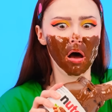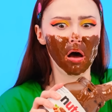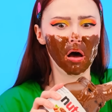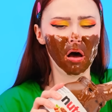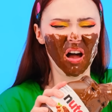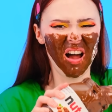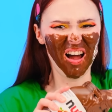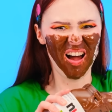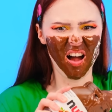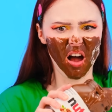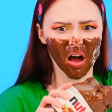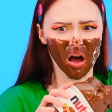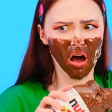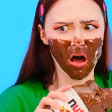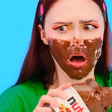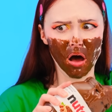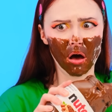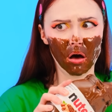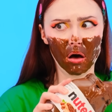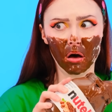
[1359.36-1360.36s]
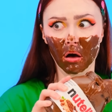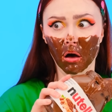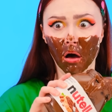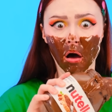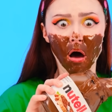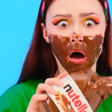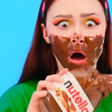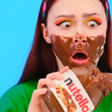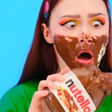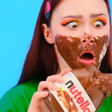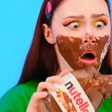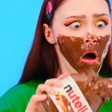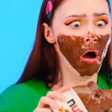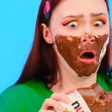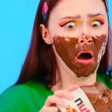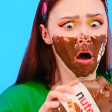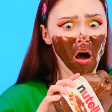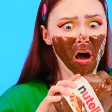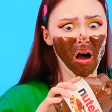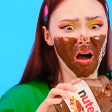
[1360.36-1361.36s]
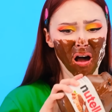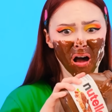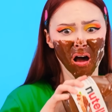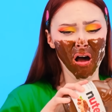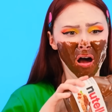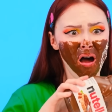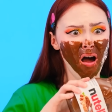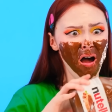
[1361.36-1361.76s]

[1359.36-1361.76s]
O nie! Moja ręka utknęła w